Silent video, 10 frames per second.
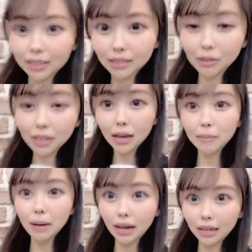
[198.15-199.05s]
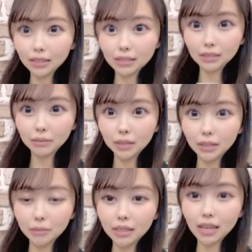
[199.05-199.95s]
これやばいみん
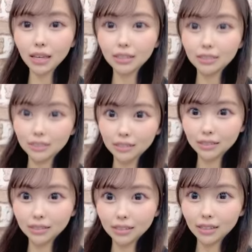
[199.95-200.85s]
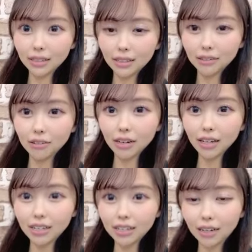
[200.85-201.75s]
な見てこ
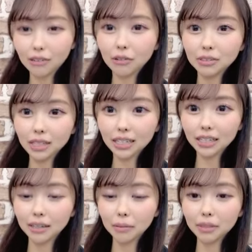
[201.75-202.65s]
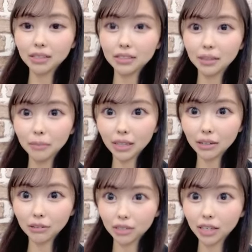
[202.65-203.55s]
れ加工詐欺に騙されちゃダメだ
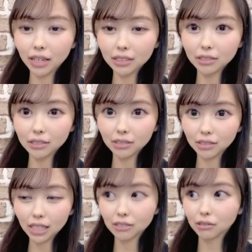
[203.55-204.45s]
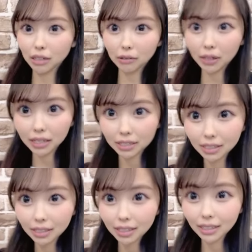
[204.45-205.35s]
よの啓発活動ねこれ啓発
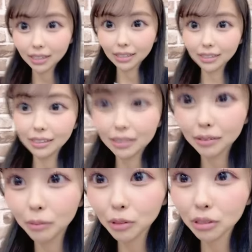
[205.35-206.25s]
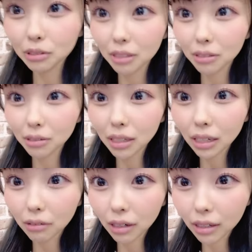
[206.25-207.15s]
活動やばいでも戻すわちょっと
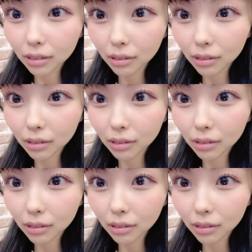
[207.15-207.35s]
嫌やわ